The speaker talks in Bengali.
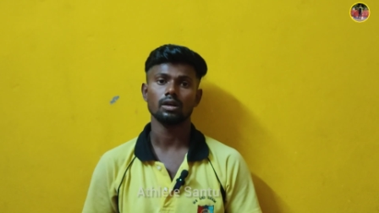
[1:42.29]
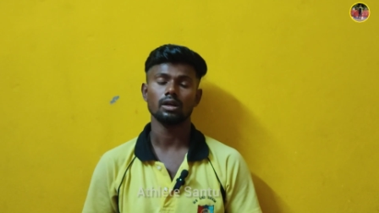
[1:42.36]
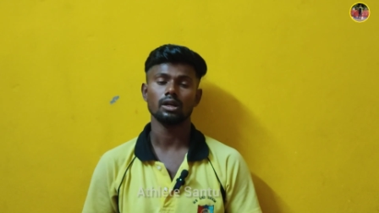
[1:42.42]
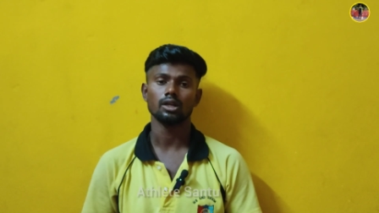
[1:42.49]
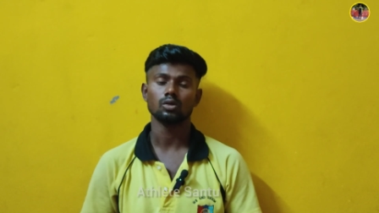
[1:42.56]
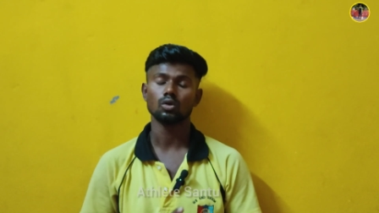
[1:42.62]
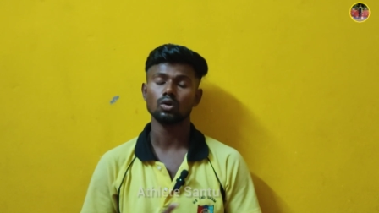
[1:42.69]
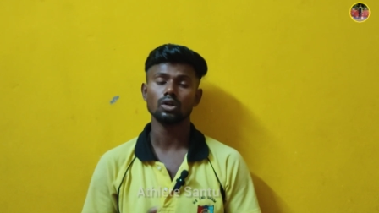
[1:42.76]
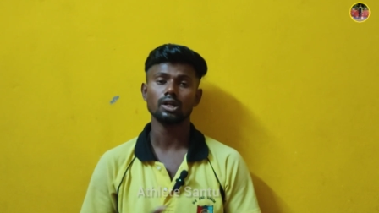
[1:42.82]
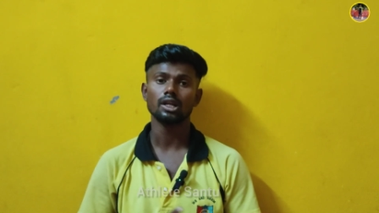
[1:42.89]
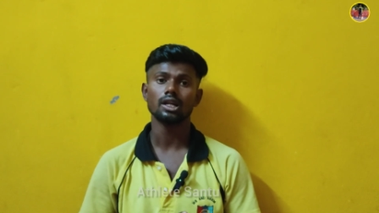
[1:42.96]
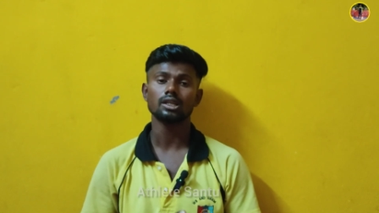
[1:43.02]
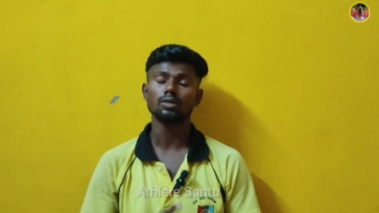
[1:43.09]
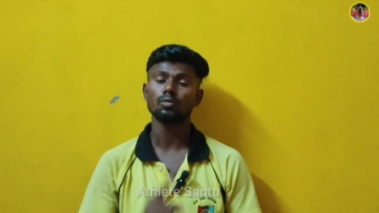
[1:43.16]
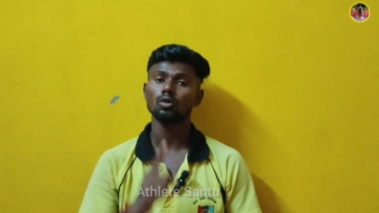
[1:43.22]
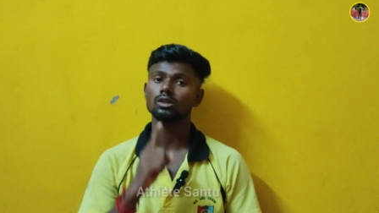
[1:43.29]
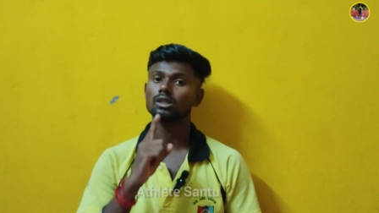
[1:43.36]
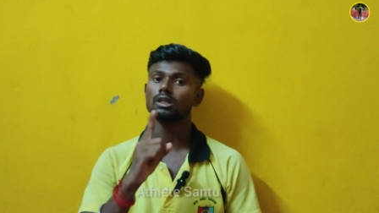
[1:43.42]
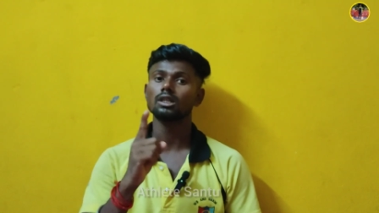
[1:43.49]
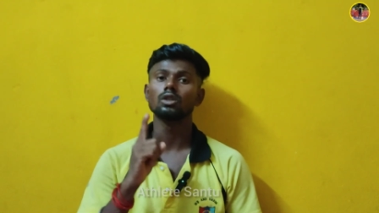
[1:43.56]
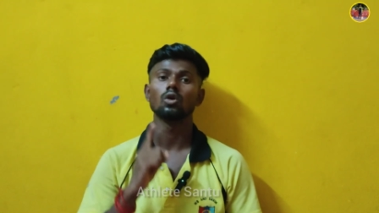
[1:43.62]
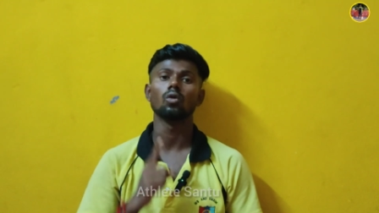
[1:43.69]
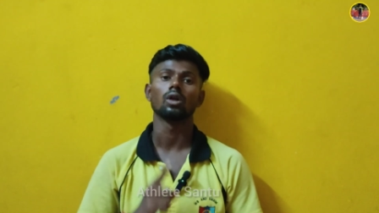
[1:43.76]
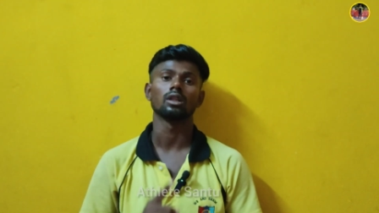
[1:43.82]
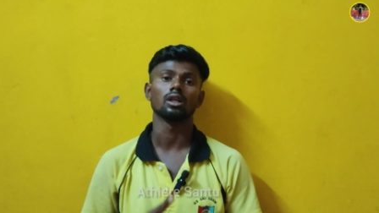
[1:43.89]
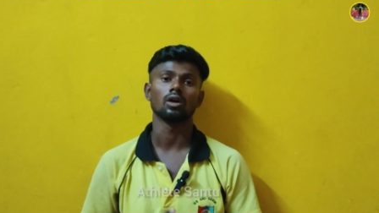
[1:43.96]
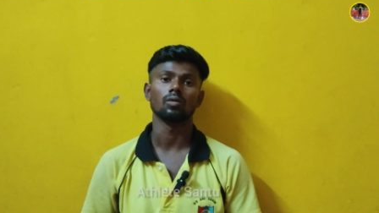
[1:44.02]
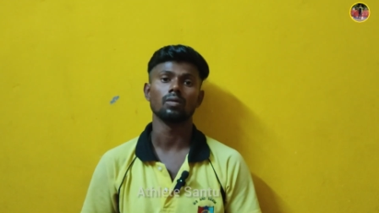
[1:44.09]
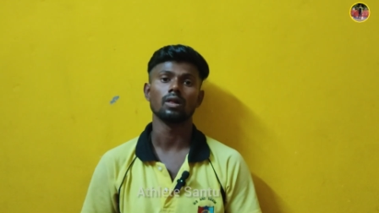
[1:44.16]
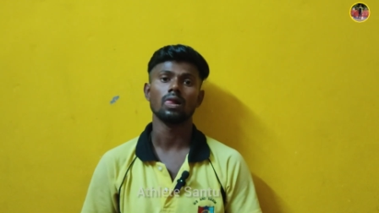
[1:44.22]
এটা জরুরি না যে প্রতিদিনই দৌড়াতে
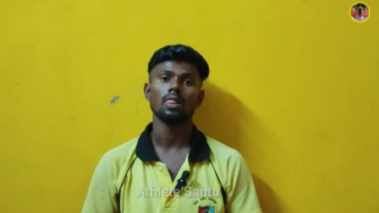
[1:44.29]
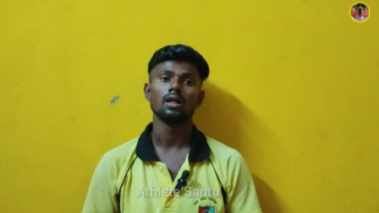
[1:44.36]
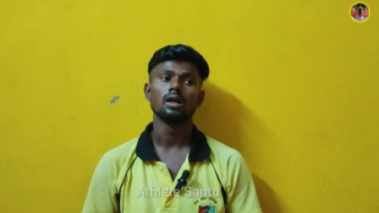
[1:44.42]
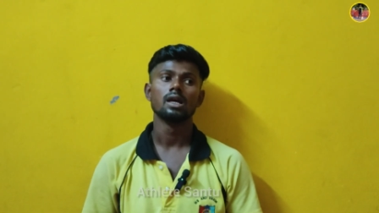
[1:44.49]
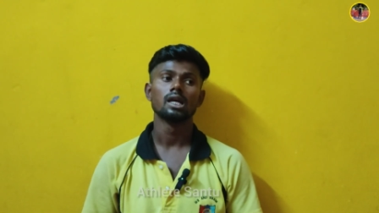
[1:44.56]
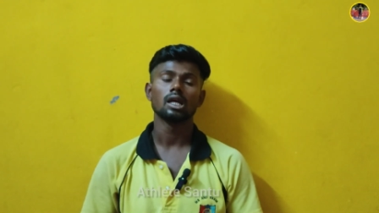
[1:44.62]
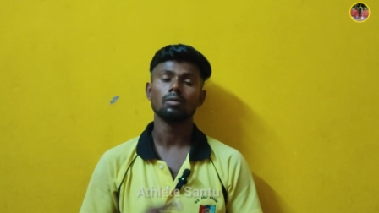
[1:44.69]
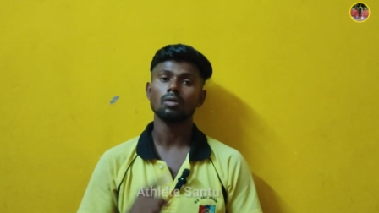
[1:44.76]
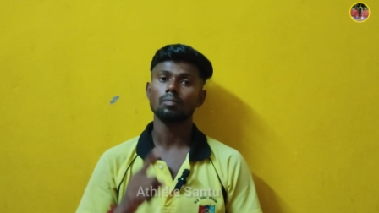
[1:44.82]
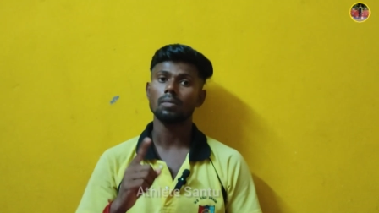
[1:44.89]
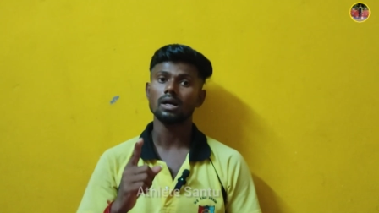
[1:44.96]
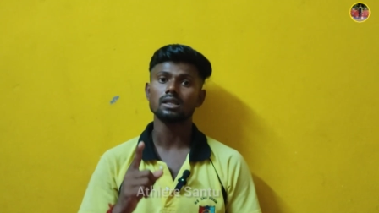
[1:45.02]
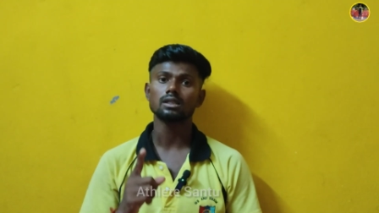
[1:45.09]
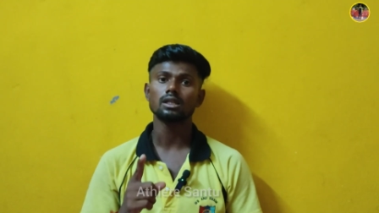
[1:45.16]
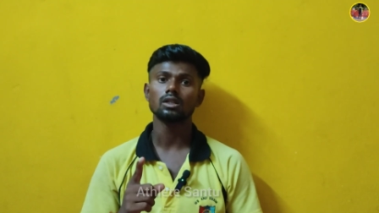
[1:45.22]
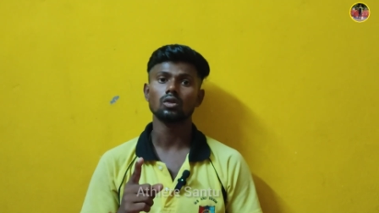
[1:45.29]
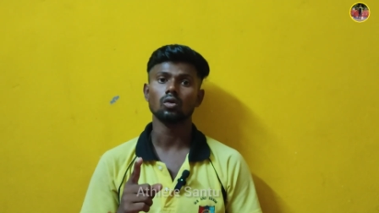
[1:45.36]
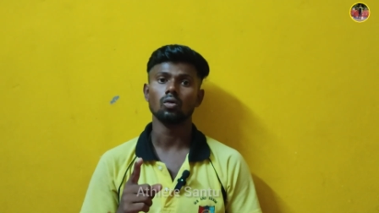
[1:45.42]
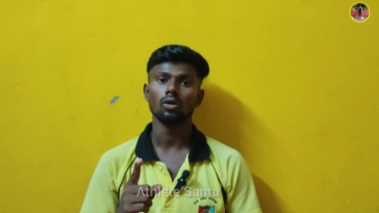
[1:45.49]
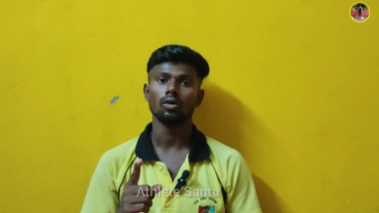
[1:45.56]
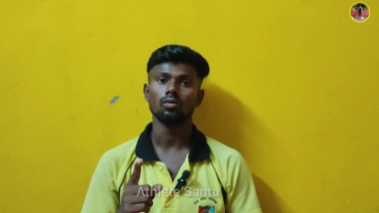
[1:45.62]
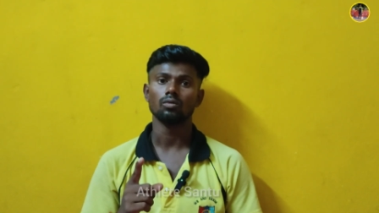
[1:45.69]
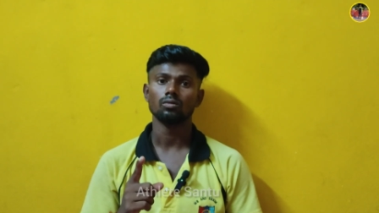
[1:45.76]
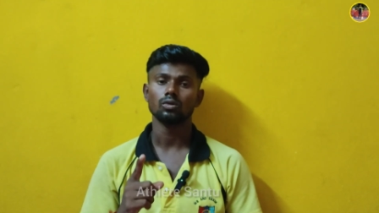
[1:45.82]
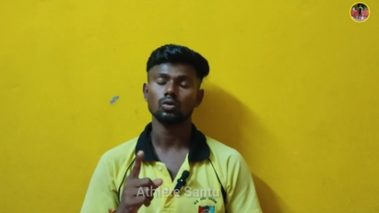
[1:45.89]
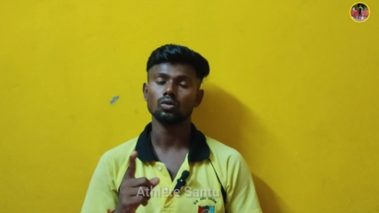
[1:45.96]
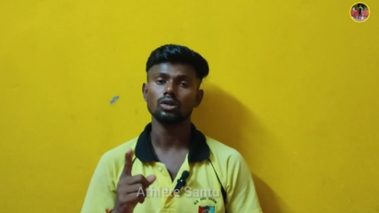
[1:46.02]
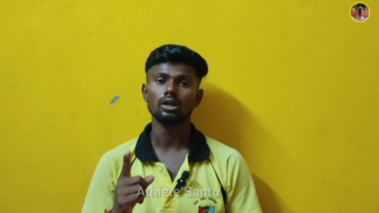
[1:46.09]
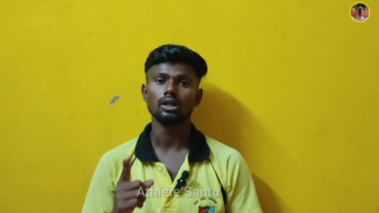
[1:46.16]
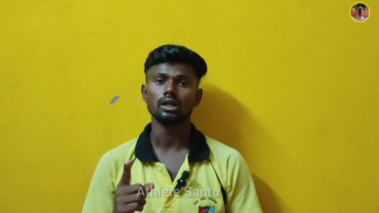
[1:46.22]
হবে কিংবা পাঁচ দিন দৌড়াও
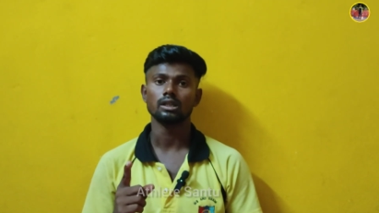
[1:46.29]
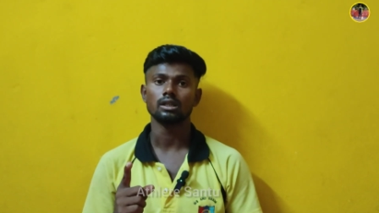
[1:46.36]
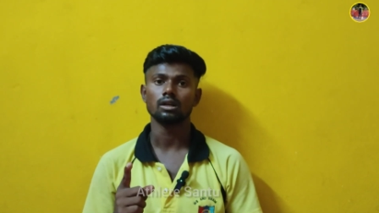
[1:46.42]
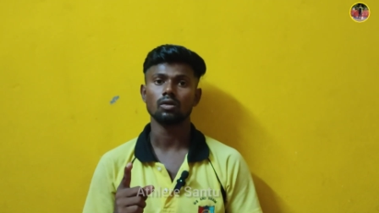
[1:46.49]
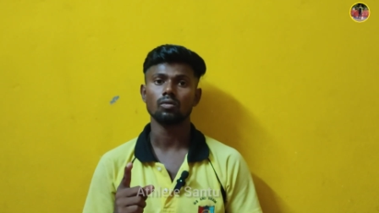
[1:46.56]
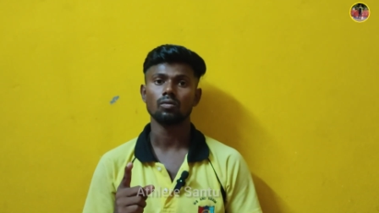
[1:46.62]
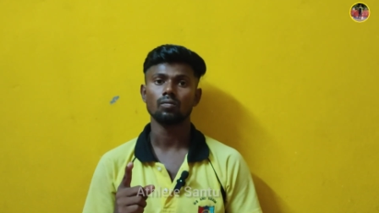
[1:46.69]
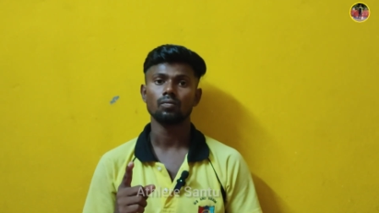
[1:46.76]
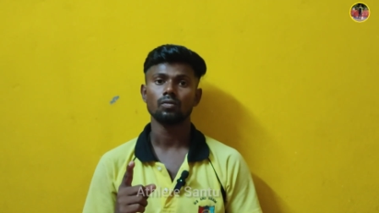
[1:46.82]
দুদিন রেস্ট নাও